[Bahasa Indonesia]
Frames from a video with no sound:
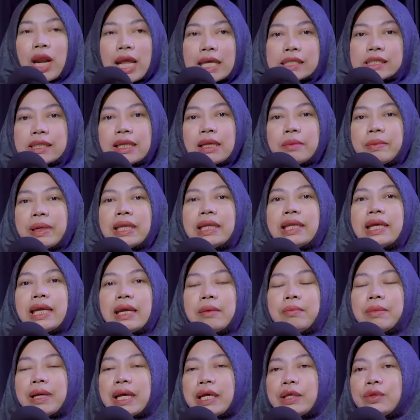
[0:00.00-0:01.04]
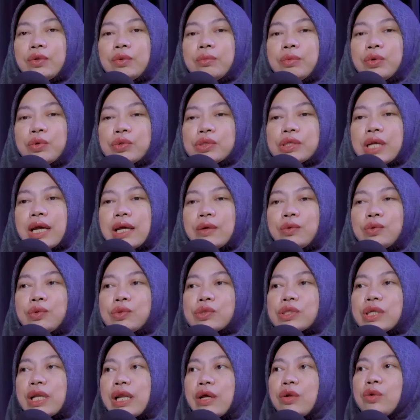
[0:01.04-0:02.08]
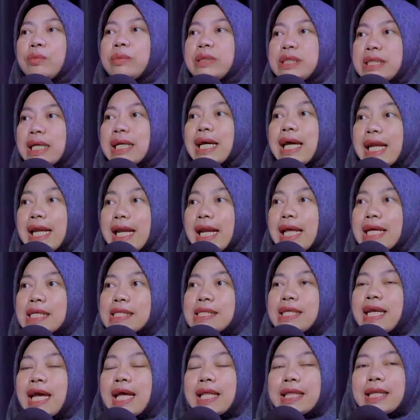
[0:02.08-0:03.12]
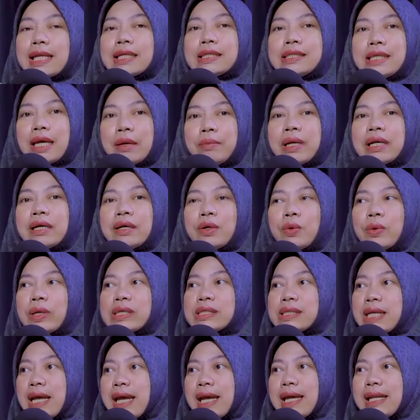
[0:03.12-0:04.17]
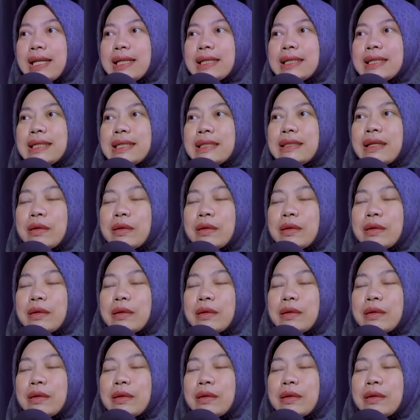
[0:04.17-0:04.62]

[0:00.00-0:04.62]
selama ini MK itu berusaha untuk selalu menjaga relasi antar cabang kekuasaan, hmm.